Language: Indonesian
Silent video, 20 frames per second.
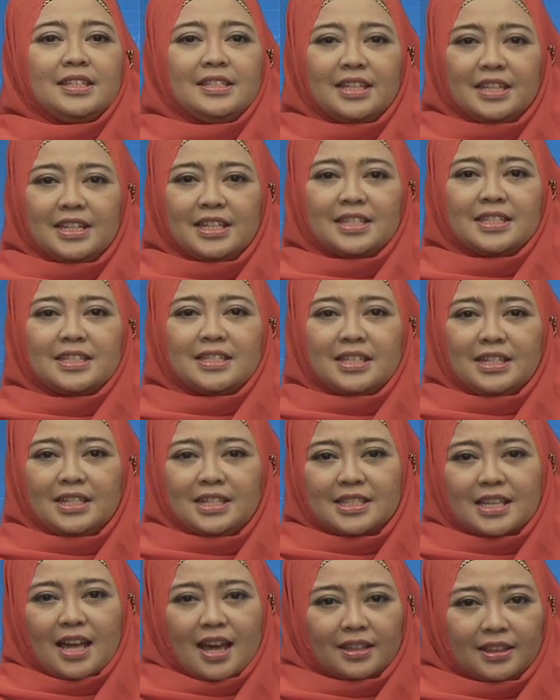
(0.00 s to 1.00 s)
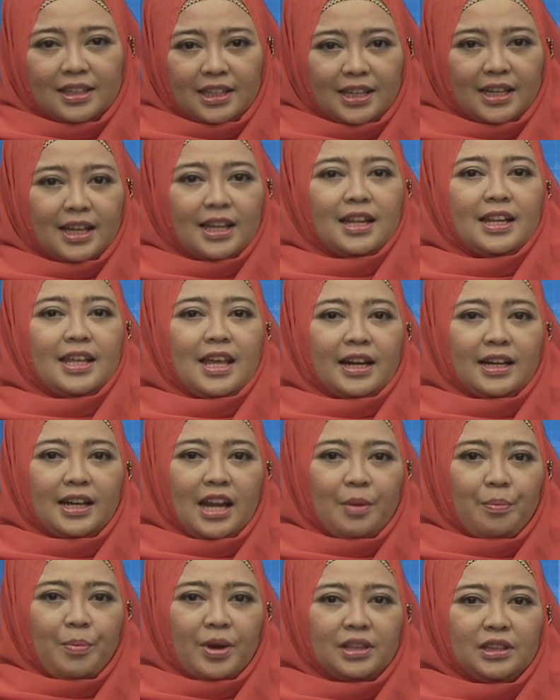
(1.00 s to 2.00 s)
Jenis-jenis artikel yang
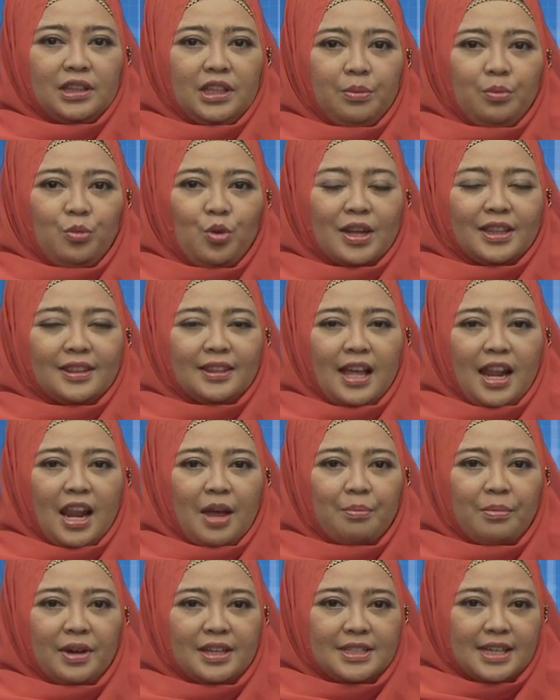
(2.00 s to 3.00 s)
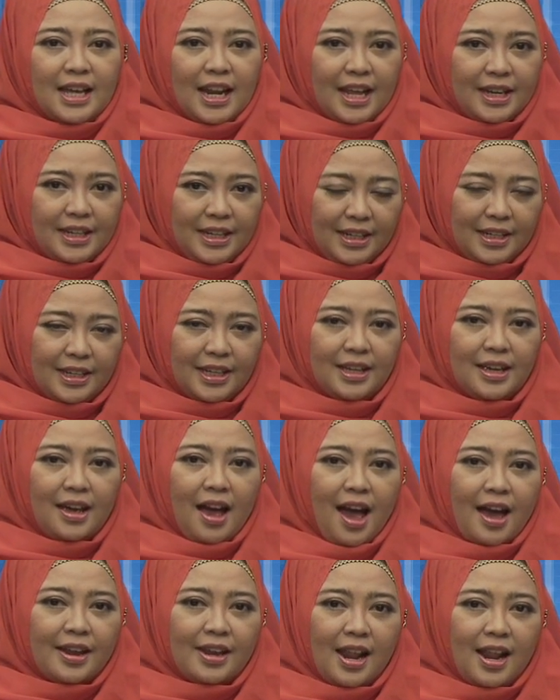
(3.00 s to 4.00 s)
dapat dimuat dalam majalah dinding
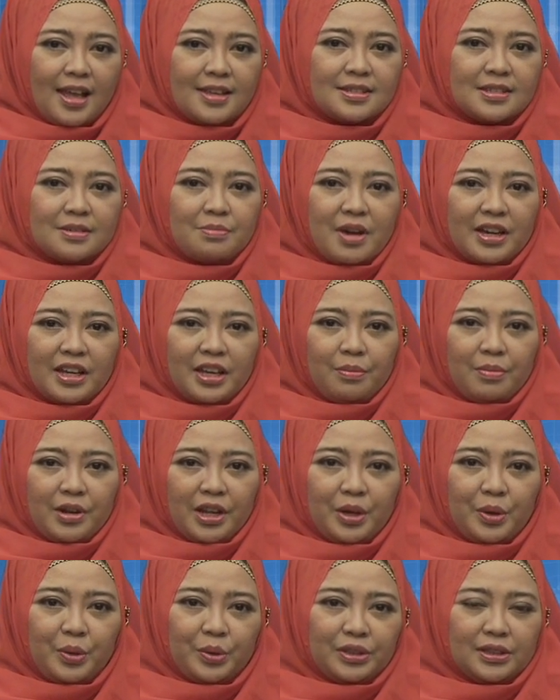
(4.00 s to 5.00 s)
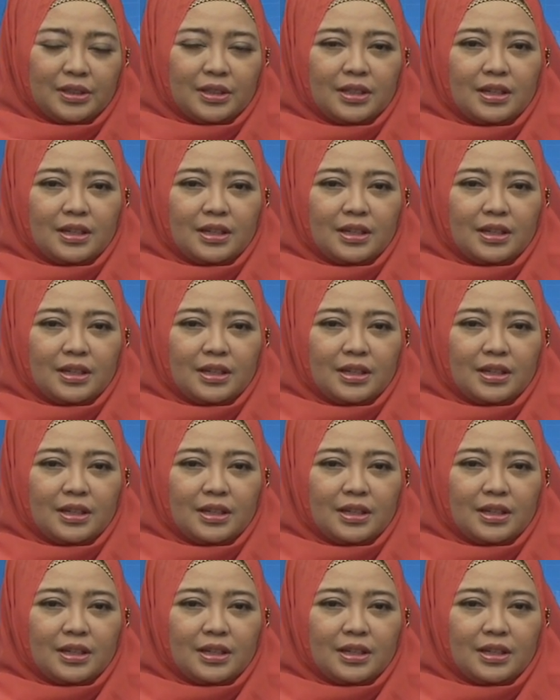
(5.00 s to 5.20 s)
adalah sebagai berikut.